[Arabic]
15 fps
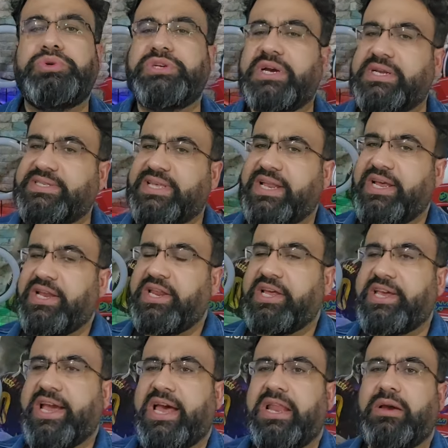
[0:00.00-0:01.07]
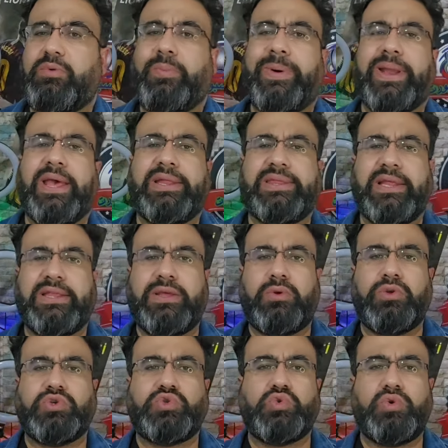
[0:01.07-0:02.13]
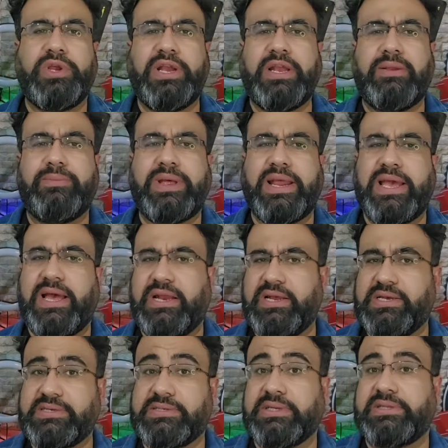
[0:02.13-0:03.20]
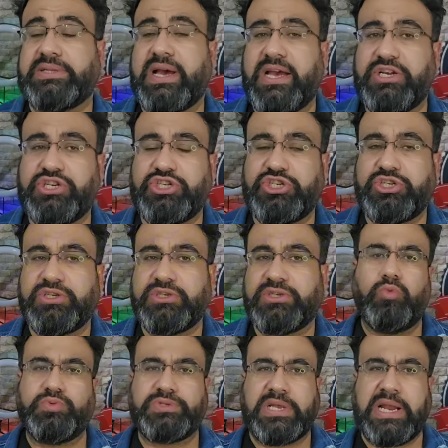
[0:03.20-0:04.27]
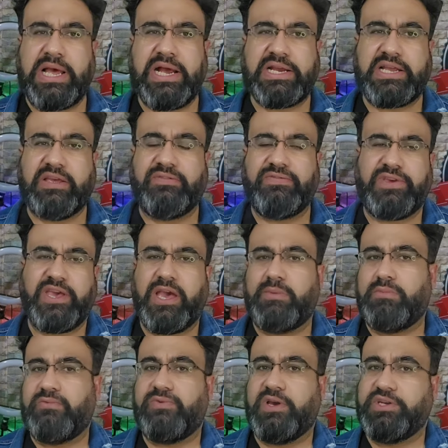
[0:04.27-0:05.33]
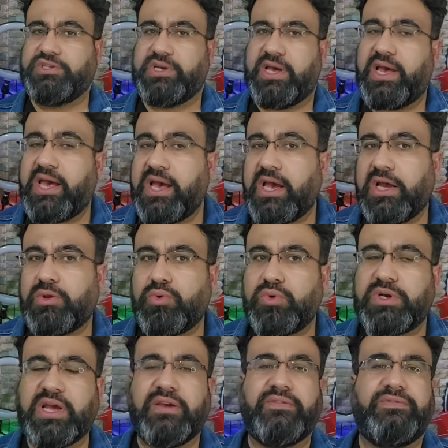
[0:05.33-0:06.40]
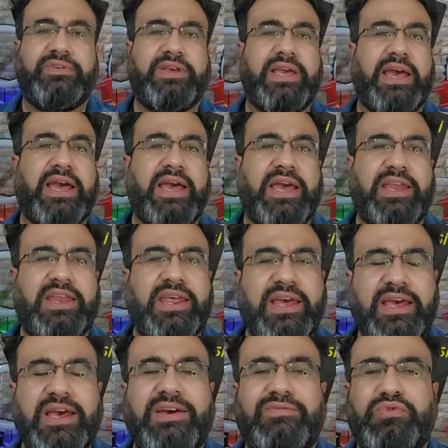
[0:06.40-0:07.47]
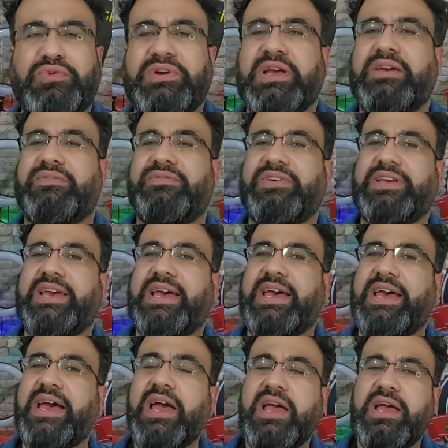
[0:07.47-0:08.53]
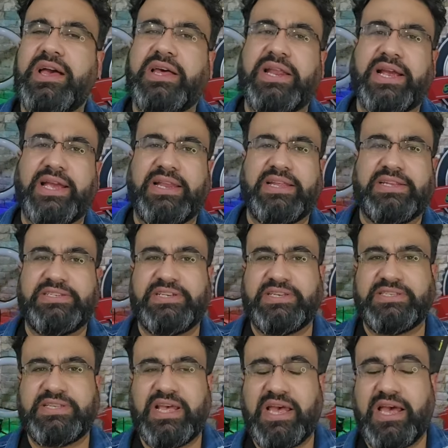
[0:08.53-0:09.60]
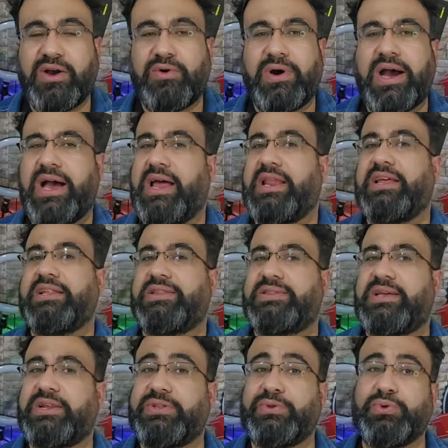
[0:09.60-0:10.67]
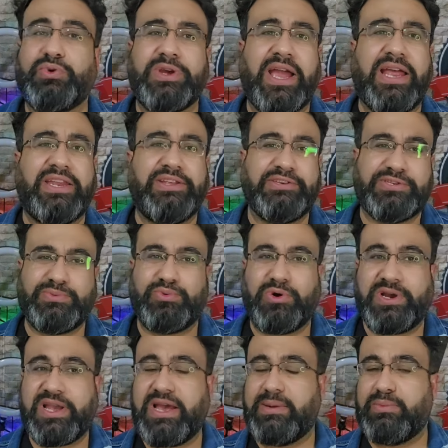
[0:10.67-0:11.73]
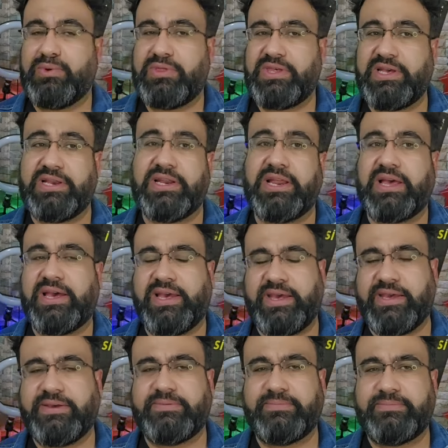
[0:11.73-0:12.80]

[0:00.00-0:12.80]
وبشكل سريع نحكي على مباريات الدوري السوري للمرحله 16 وبصراحة كان فيها مفاجآت وكان فيها أهداف وكان فيها ركلات جزاء وحالات طرد ويعني أسبوع كان مثير للغاية